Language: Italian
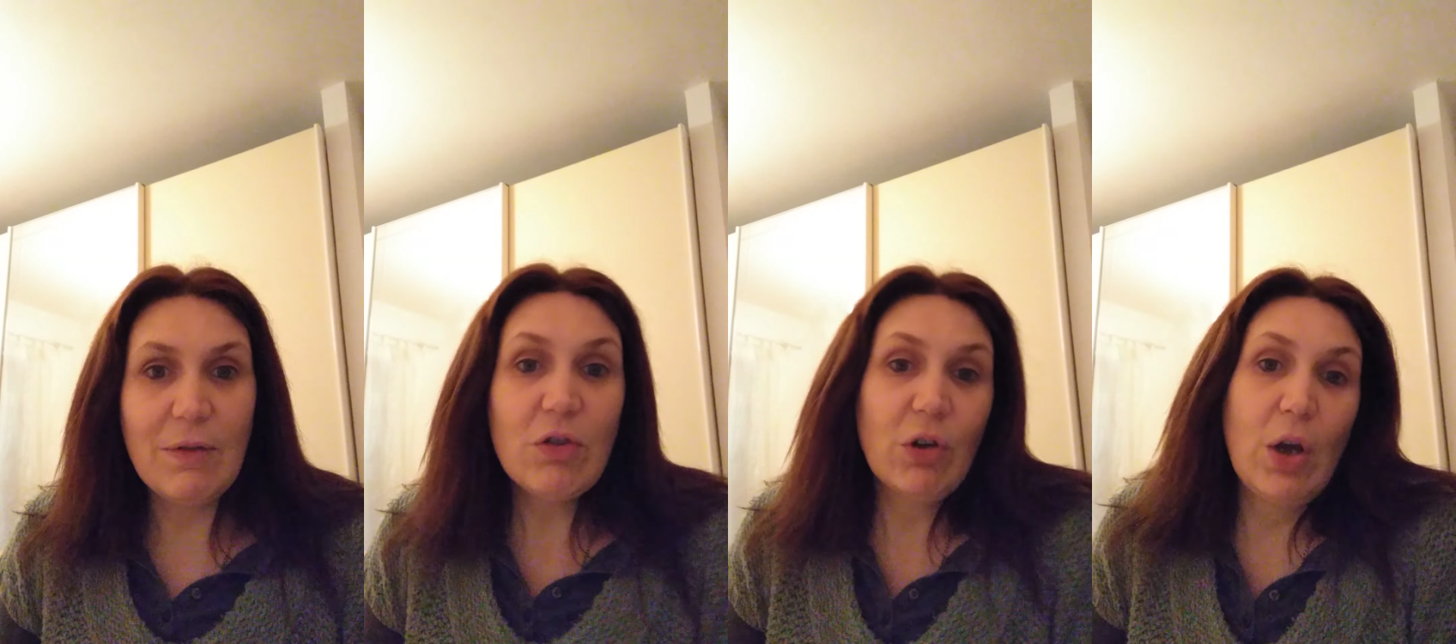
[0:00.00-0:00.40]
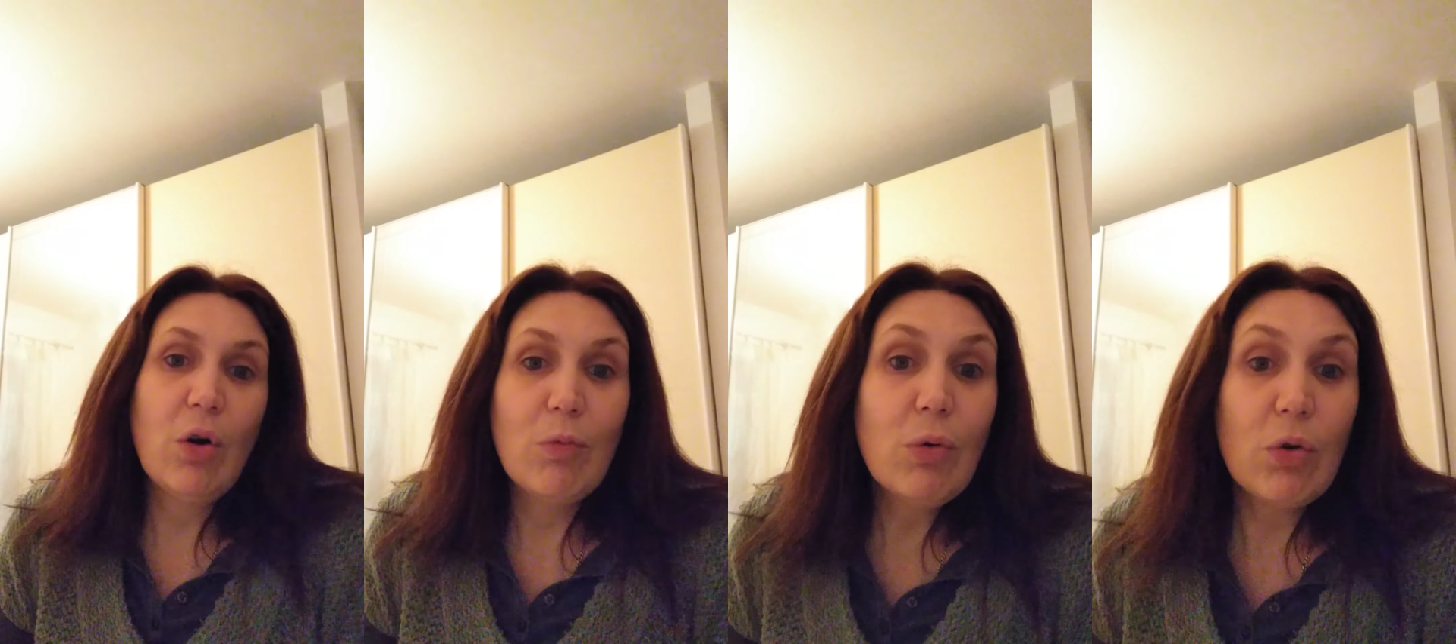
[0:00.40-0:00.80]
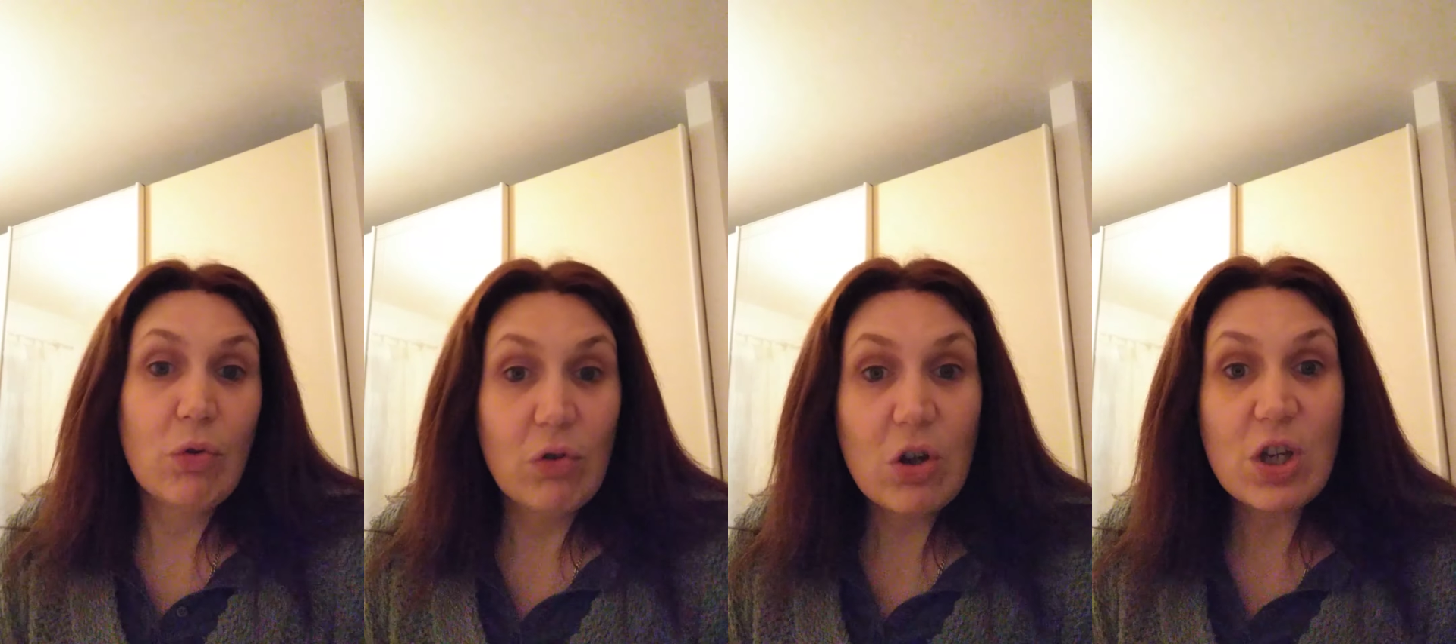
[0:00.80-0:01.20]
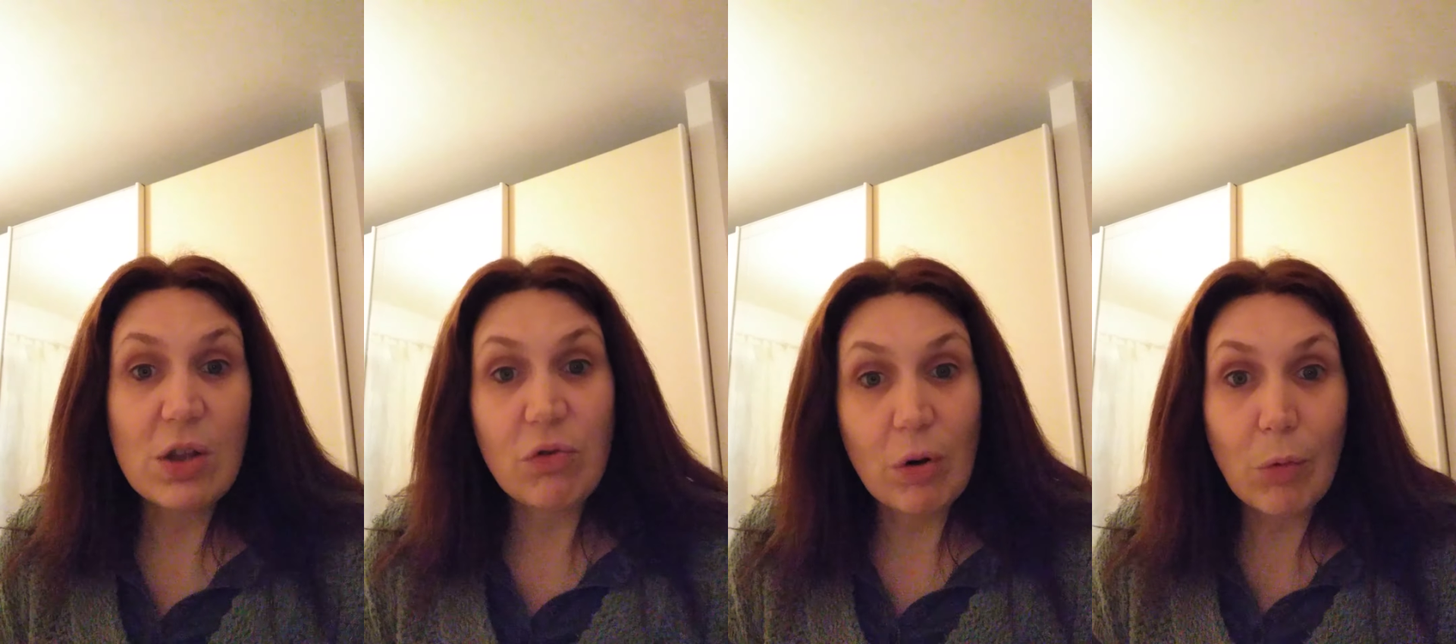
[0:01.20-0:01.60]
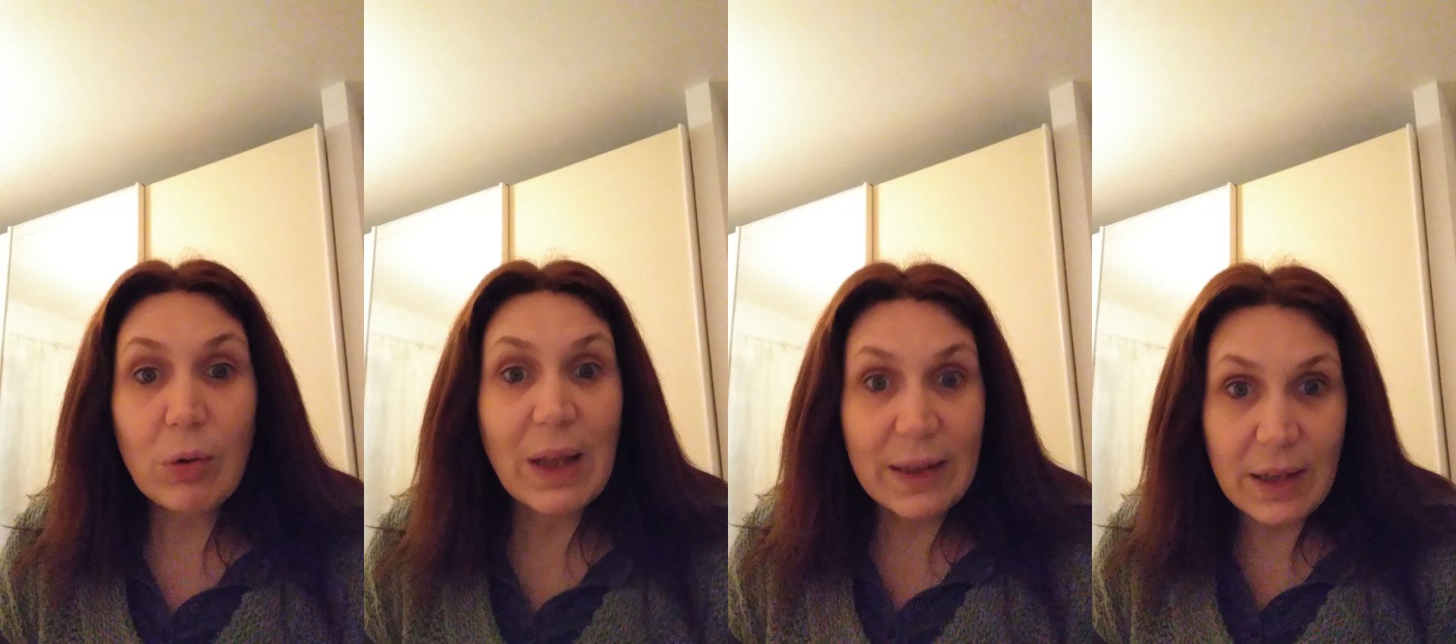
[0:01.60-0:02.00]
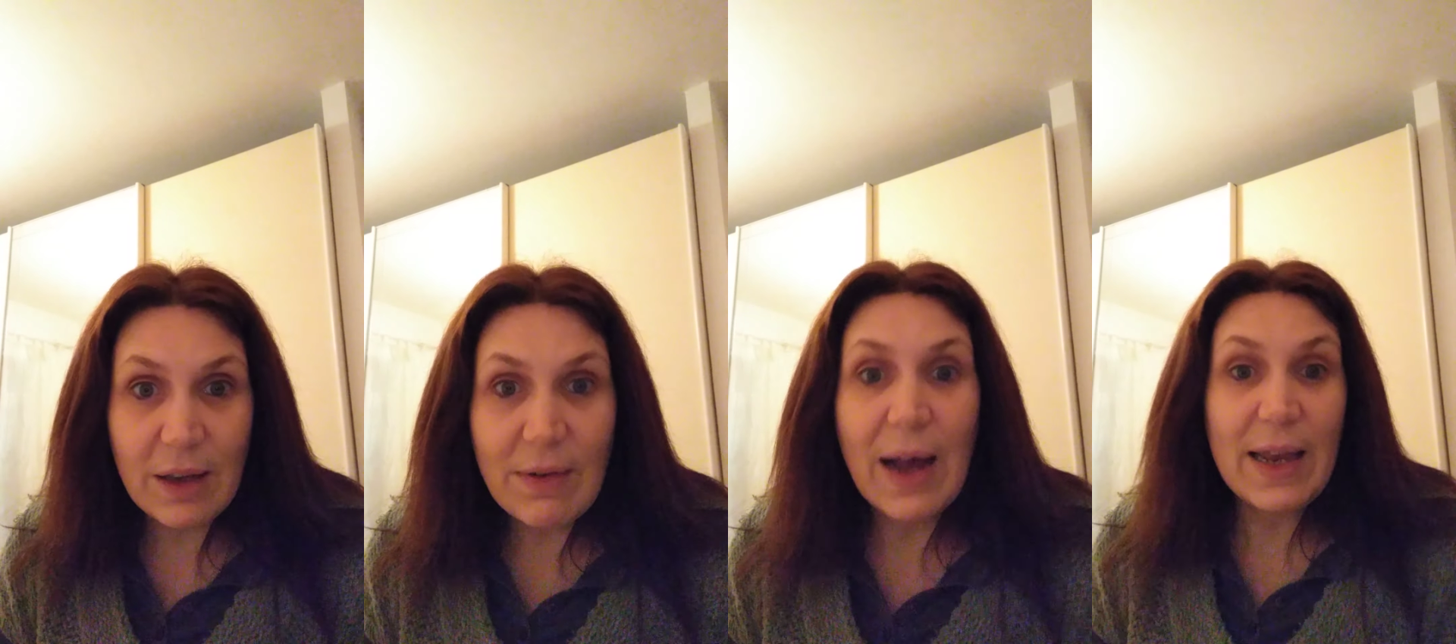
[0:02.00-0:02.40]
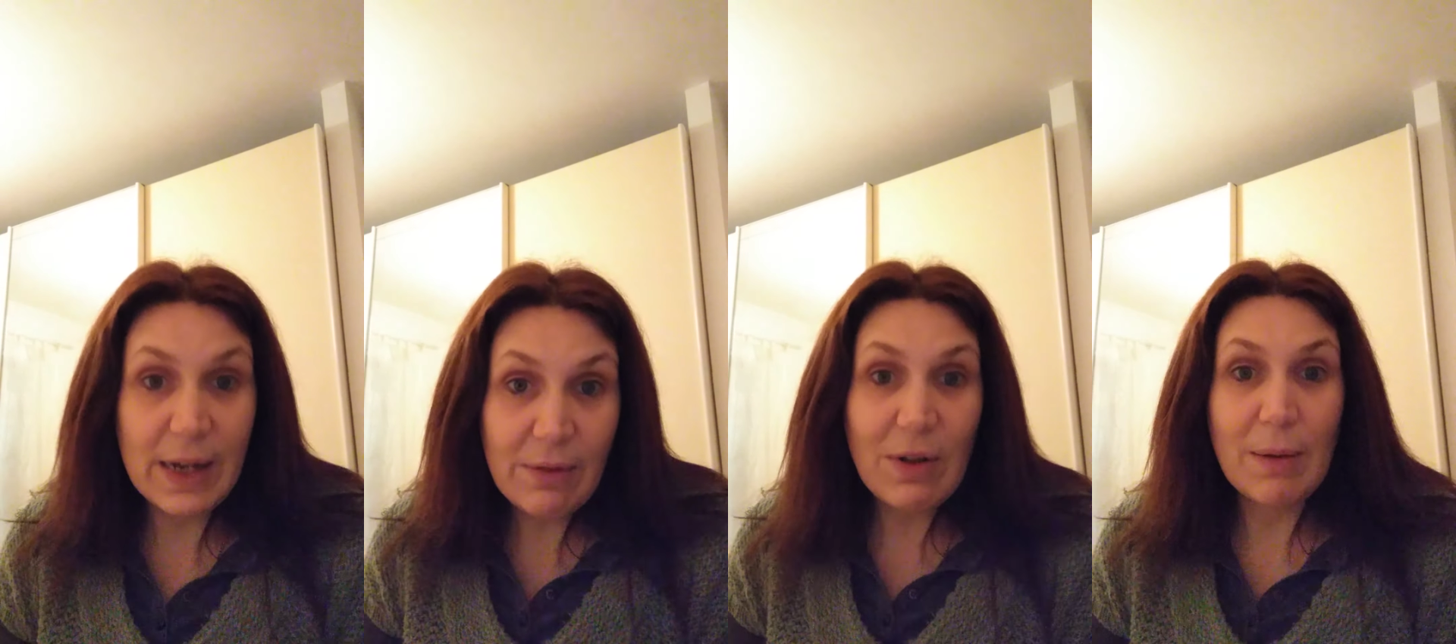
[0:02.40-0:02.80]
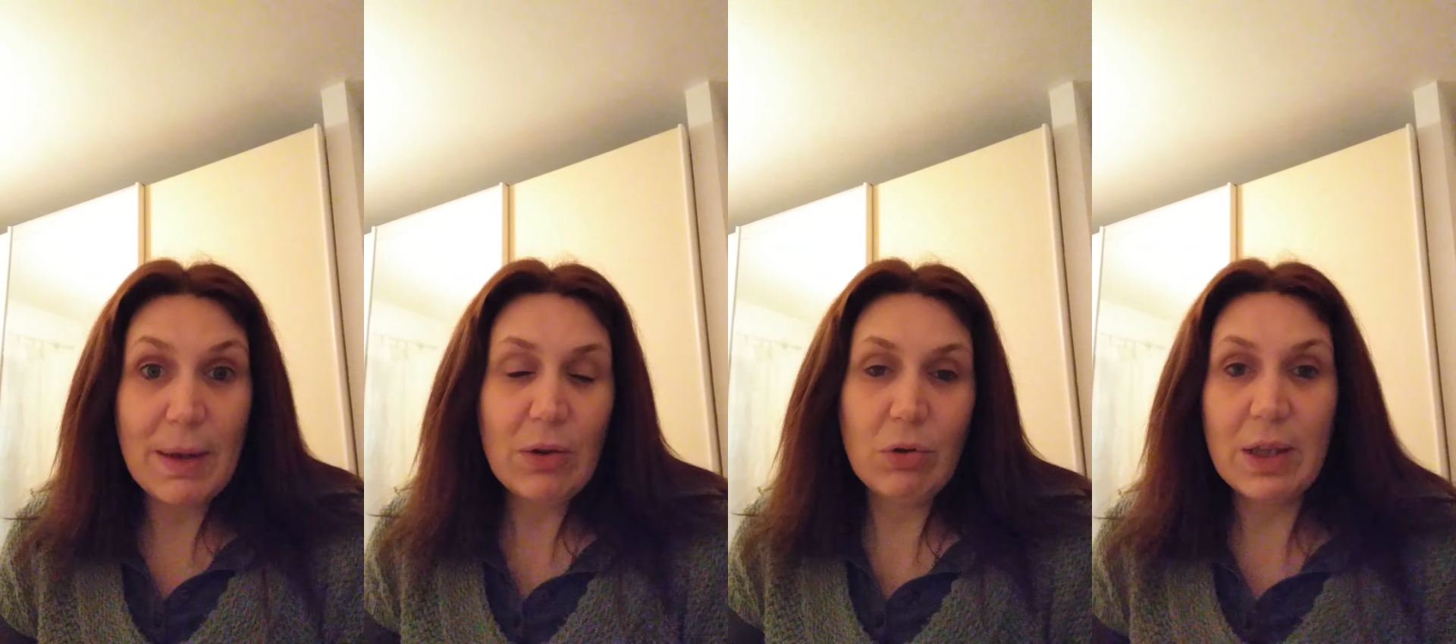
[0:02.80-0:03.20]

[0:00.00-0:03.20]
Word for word: visto che io comunque sui social sono molto attiva e lì veramente